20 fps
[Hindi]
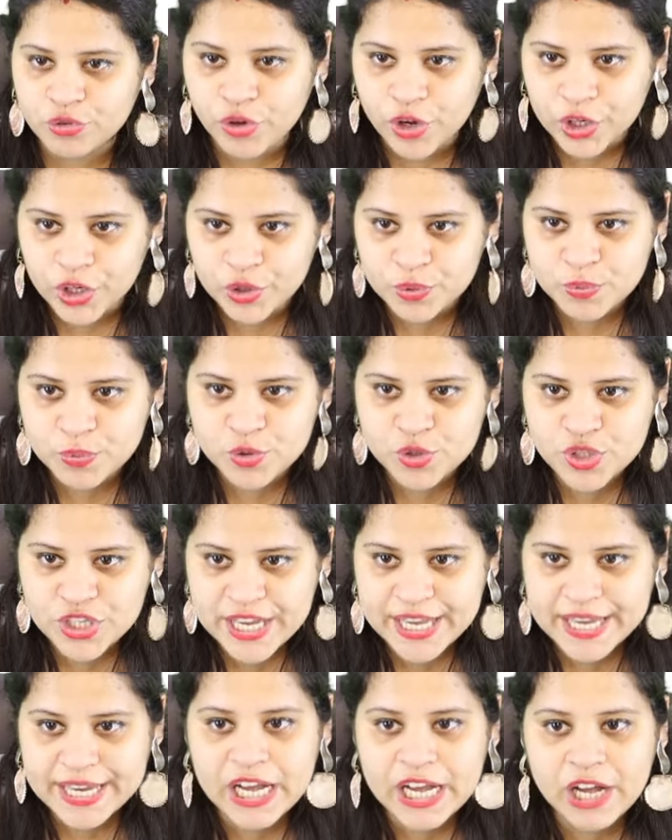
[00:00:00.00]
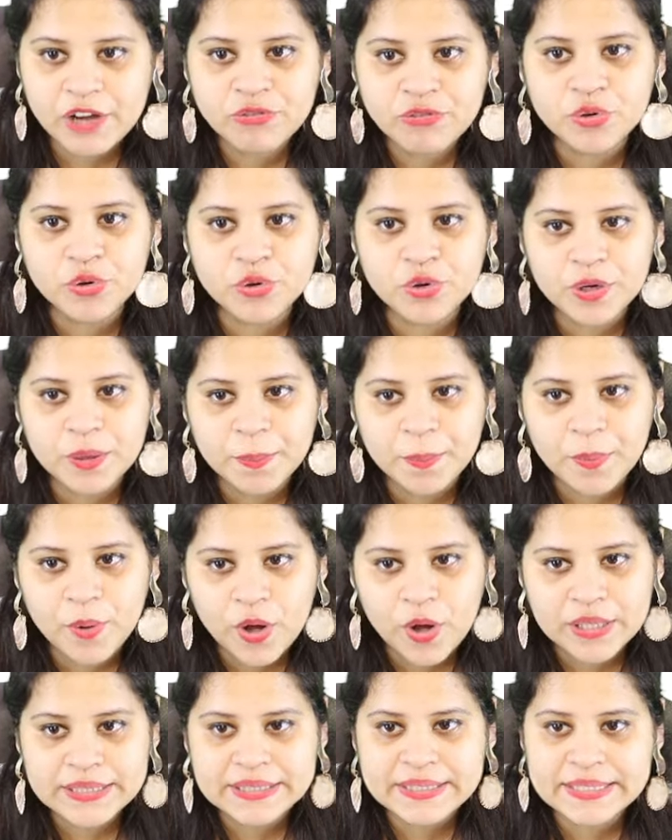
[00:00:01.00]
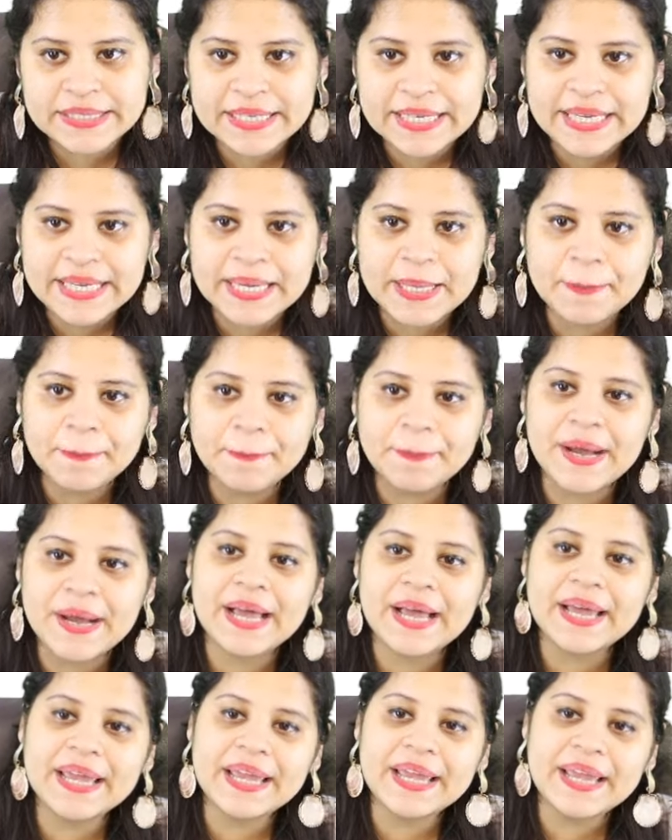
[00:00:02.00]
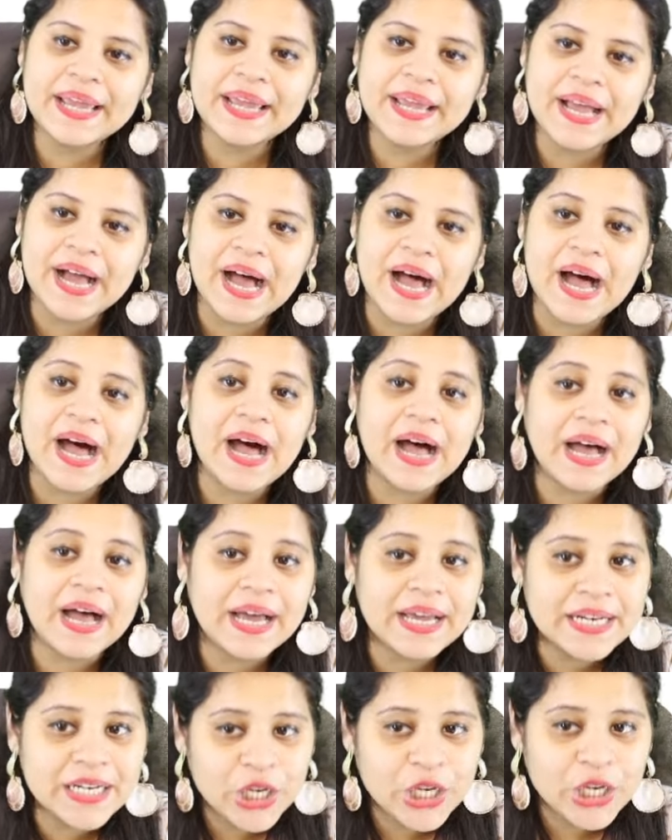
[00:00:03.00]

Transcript: वॉल्यूम हो जाएगा फोर अपॉन थ्री पाए आर